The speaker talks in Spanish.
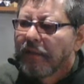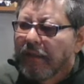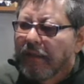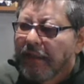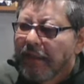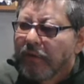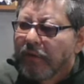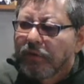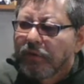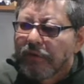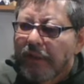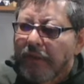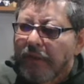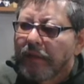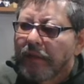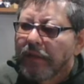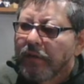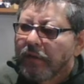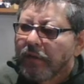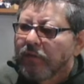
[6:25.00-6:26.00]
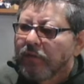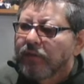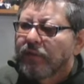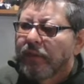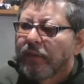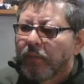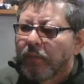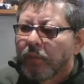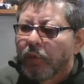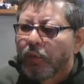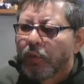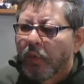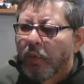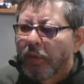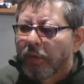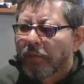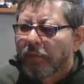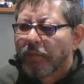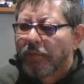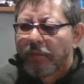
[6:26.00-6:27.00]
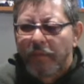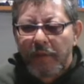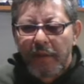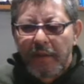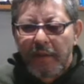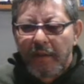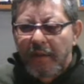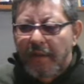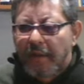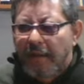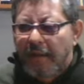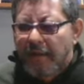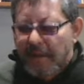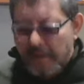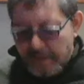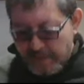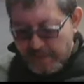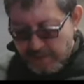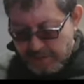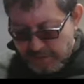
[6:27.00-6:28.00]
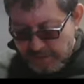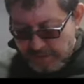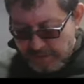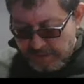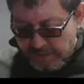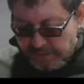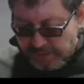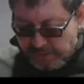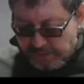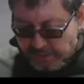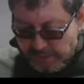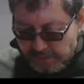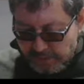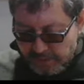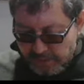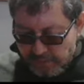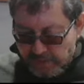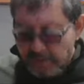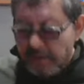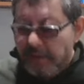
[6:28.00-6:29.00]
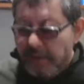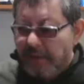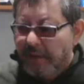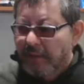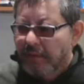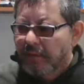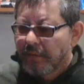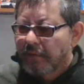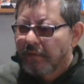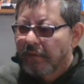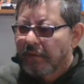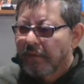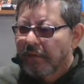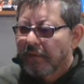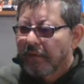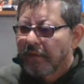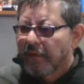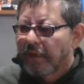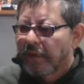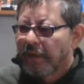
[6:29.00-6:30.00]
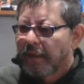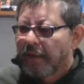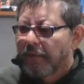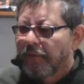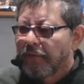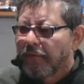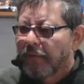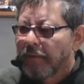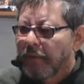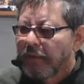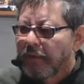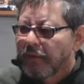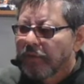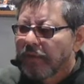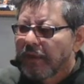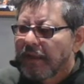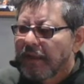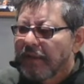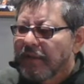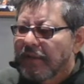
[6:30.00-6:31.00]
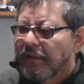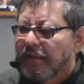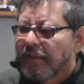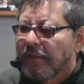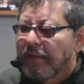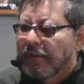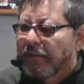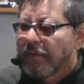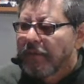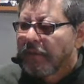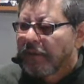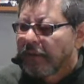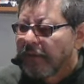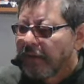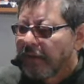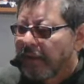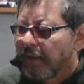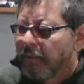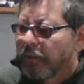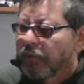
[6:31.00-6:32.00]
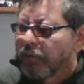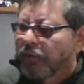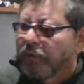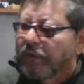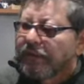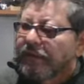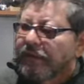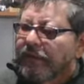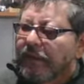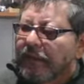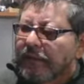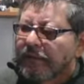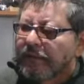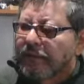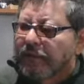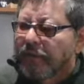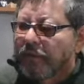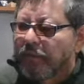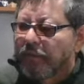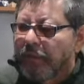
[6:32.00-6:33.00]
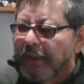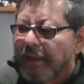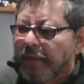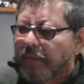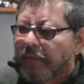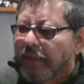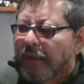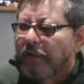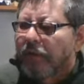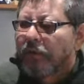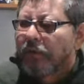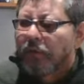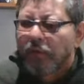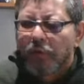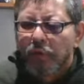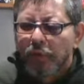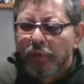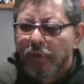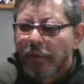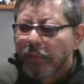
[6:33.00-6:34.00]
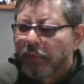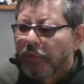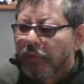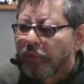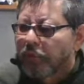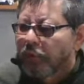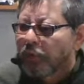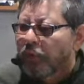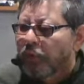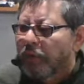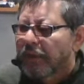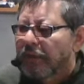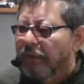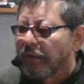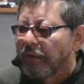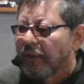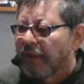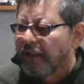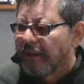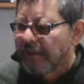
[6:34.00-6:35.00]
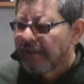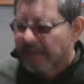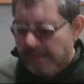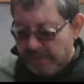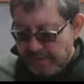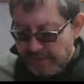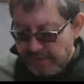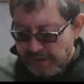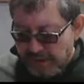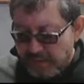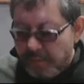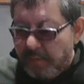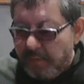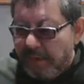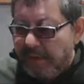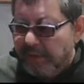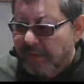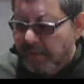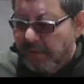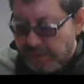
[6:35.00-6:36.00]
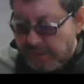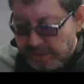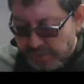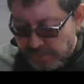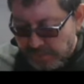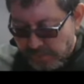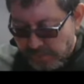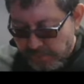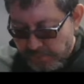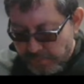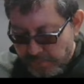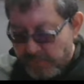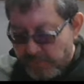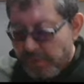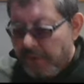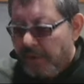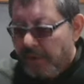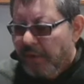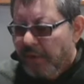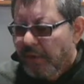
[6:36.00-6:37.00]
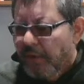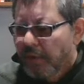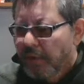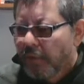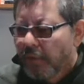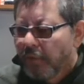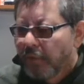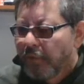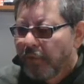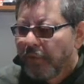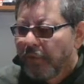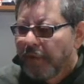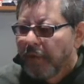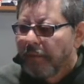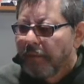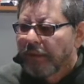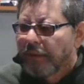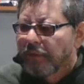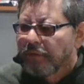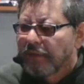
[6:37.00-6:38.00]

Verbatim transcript: linux debian 12 bookworm y si le doy aquí un df-h tenemos una instalación mínima con 1.4 gigas de espacio en disco un free-h